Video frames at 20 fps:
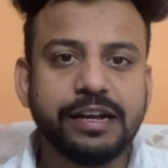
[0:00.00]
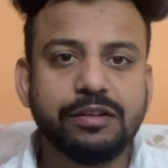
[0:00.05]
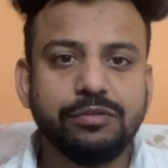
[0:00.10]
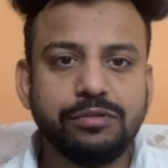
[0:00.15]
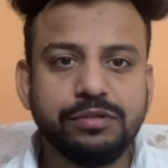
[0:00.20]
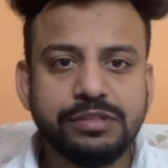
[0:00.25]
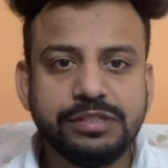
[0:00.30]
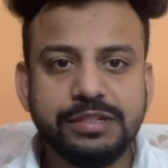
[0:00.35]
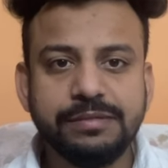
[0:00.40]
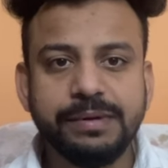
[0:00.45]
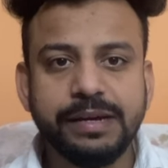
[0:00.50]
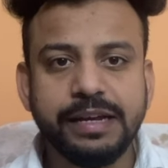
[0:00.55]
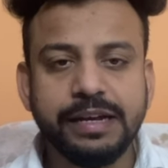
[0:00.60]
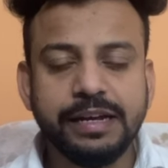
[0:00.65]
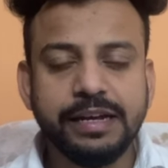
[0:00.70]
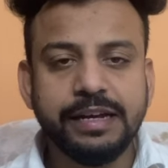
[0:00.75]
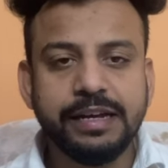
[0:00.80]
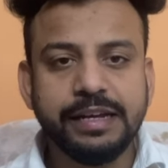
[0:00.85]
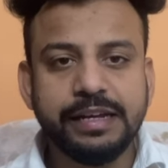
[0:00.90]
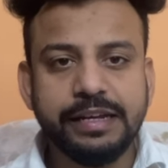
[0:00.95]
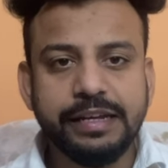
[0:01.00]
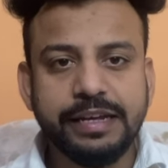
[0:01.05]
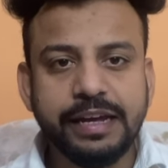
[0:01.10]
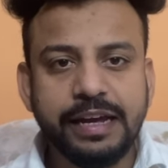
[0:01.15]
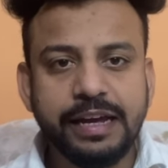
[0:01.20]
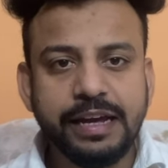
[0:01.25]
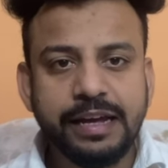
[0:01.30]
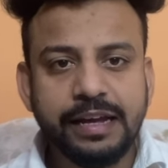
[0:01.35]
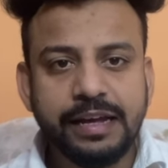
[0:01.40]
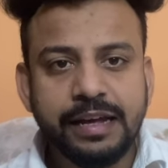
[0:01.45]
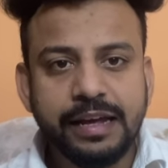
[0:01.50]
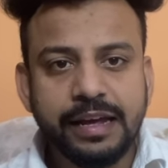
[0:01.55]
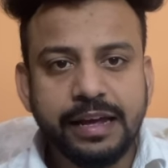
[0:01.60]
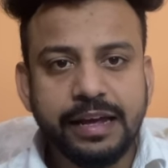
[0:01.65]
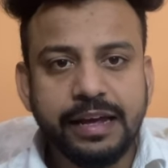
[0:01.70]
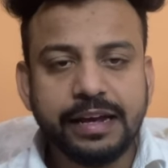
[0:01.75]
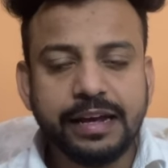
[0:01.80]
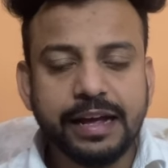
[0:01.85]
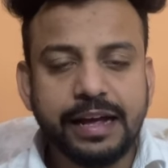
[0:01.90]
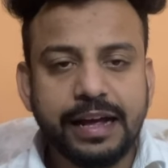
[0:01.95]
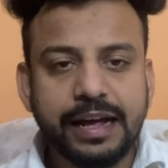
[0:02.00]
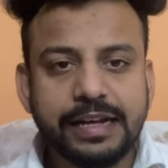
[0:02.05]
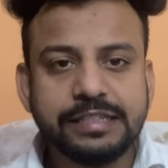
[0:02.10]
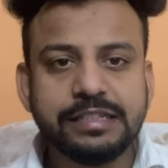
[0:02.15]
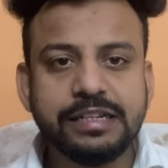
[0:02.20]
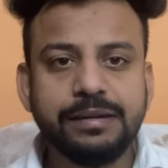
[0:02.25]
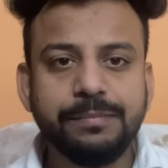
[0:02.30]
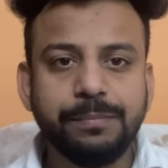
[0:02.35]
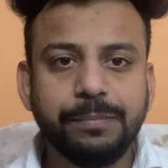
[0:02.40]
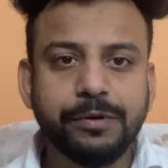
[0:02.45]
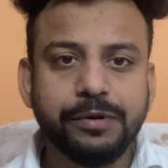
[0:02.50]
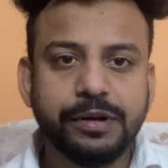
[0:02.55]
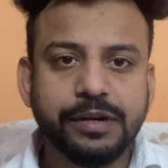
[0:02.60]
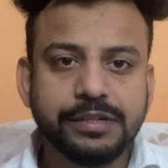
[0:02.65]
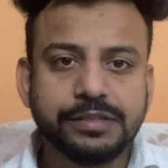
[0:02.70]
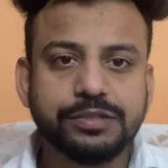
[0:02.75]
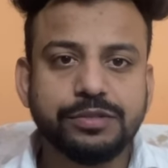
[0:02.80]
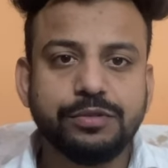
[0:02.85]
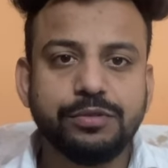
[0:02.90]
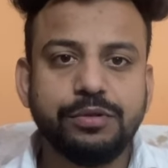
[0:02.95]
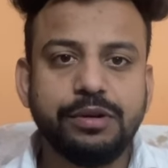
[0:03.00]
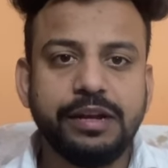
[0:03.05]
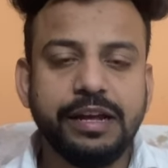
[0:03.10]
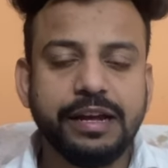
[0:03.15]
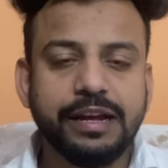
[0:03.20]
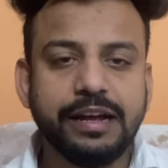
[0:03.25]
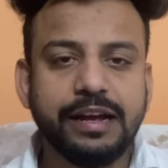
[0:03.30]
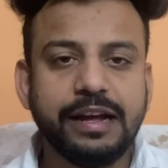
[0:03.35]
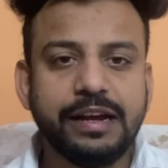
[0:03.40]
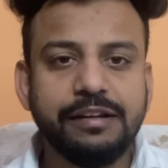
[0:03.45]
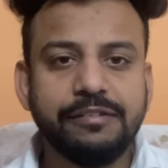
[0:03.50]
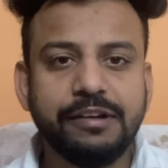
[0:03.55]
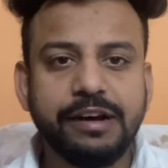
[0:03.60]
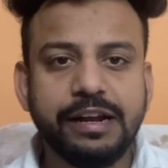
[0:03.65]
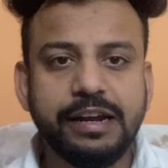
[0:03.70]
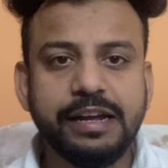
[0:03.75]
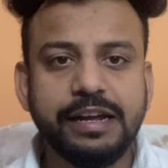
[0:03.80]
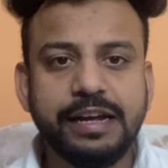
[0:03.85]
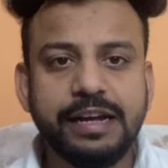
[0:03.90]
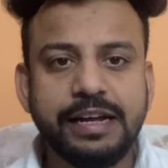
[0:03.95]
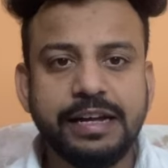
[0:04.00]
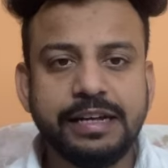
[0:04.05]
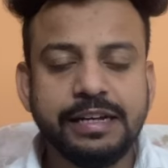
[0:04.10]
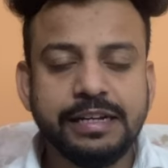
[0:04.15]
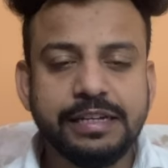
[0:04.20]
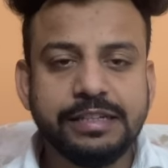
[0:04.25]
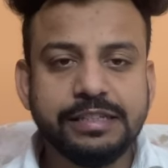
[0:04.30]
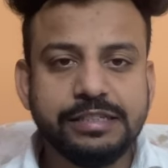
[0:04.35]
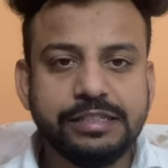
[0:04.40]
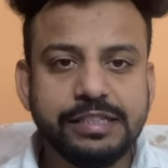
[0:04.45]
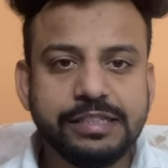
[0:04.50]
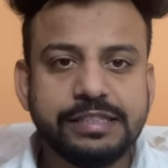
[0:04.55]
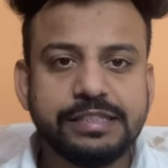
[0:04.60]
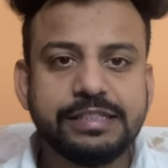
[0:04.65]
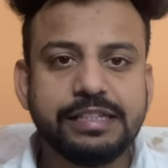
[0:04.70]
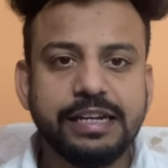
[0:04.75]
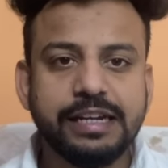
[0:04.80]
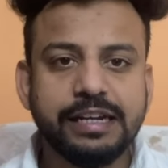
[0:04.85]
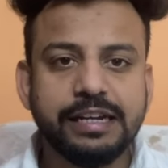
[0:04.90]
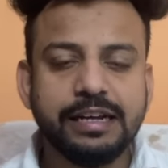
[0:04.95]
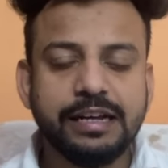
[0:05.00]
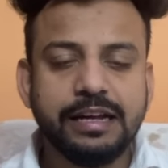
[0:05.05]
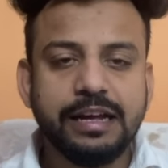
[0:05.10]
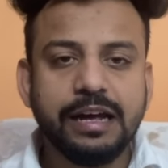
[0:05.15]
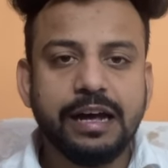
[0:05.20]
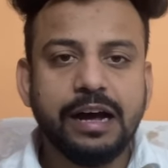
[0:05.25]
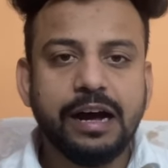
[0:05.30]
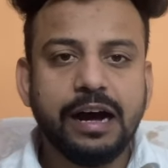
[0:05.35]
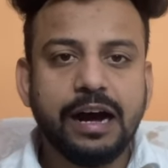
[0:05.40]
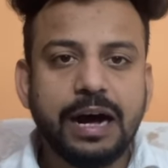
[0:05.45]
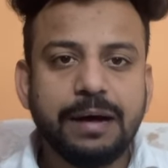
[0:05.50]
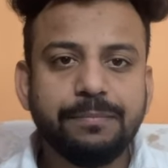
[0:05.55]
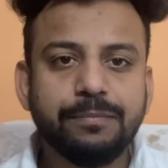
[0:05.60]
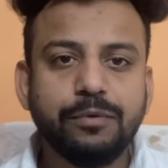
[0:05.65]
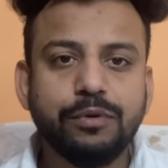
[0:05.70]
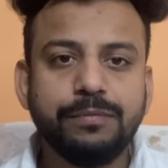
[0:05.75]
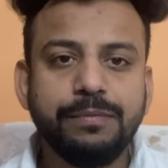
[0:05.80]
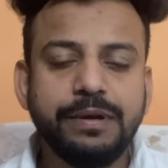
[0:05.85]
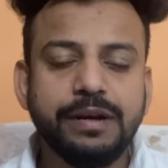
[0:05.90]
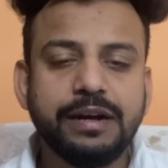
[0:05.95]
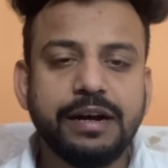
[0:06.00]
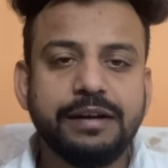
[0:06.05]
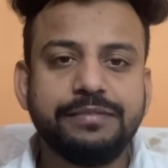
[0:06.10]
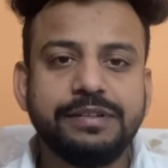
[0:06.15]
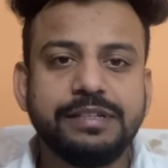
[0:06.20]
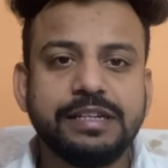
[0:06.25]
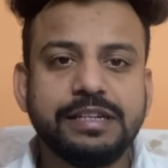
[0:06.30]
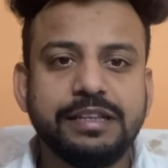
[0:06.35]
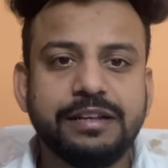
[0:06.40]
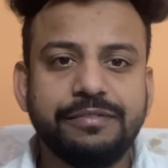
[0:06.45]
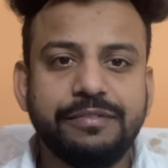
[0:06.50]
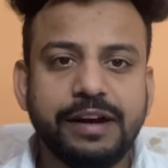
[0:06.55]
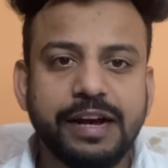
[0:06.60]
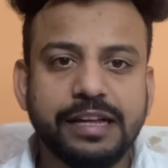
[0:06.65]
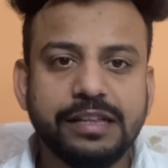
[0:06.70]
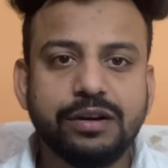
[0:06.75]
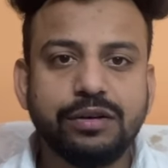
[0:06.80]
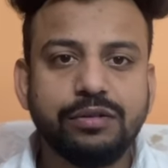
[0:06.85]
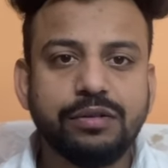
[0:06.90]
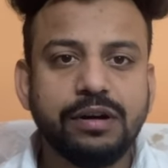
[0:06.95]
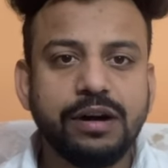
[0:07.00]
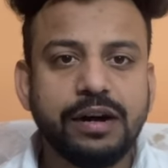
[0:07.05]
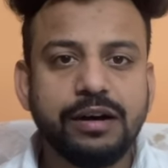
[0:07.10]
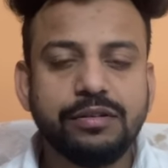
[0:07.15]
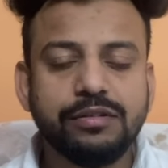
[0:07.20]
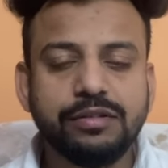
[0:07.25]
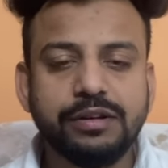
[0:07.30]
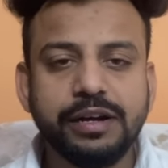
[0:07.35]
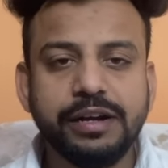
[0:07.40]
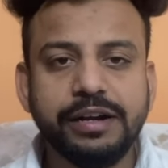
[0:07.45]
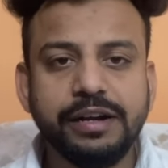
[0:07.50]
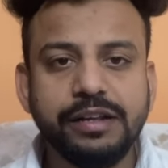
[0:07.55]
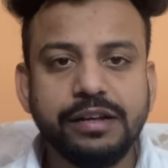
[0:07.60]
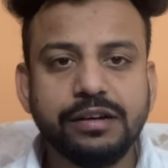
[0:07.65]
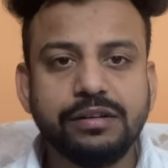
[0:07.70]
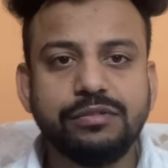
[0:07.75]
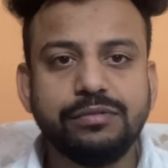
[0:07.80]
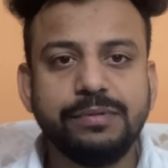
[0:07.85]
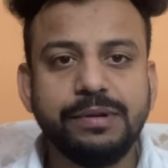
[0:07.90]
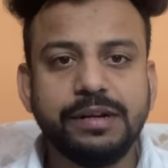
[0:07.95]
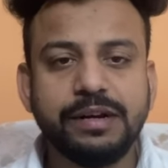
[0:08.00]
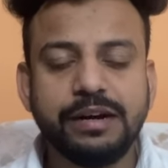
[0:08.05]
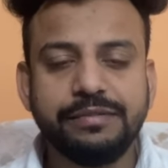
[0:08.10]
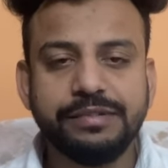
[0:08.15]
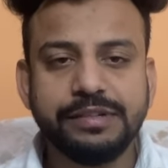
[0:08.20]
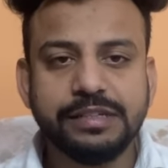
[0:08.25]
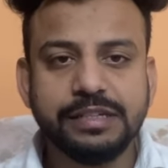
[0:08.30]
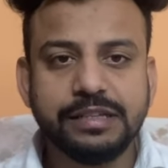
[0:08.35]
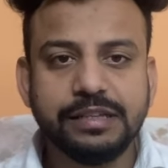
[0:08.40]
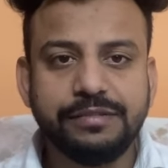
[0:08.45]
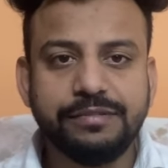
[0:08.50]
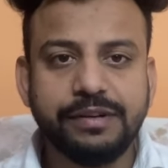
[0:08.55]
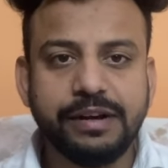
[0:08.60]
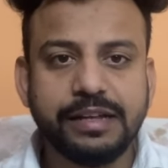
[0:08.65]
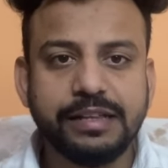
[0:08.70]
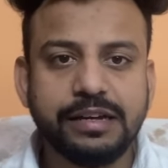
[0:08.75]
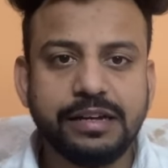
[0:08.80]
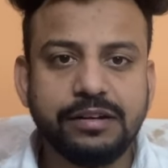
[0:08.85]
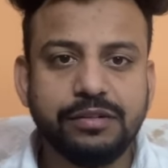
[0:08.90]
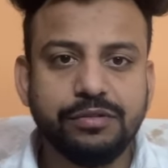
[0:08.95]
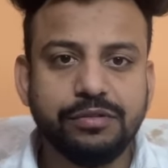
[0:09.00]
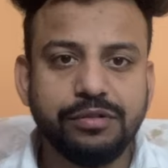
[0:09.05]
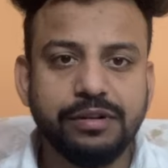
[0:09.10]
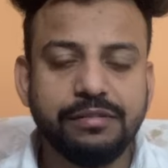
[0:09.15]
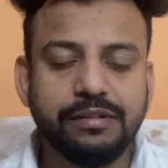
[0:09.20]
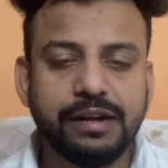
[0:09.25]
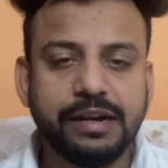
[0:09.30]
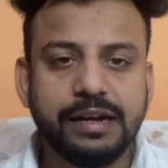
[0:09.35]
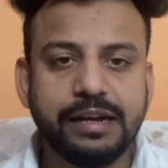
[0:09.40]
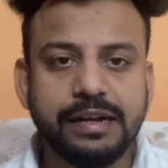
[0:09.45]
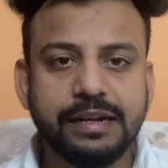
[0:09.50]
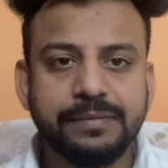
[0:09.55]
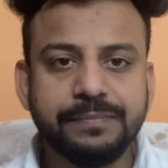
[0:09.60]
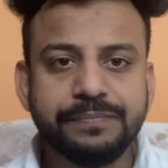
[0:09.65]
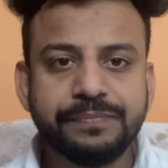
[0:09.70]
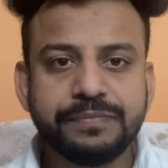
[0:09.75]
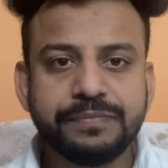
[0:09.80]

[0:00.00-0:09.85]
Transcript: टेक्नोलॉजी में ये एक ऐसे प्रोडक्ट्स को लेके आने वाले हैं जिससे आपको भी काफी ज्यादा फायदा होगा और इंडिया को भी काफी ज्यादा फायदा होने वाला है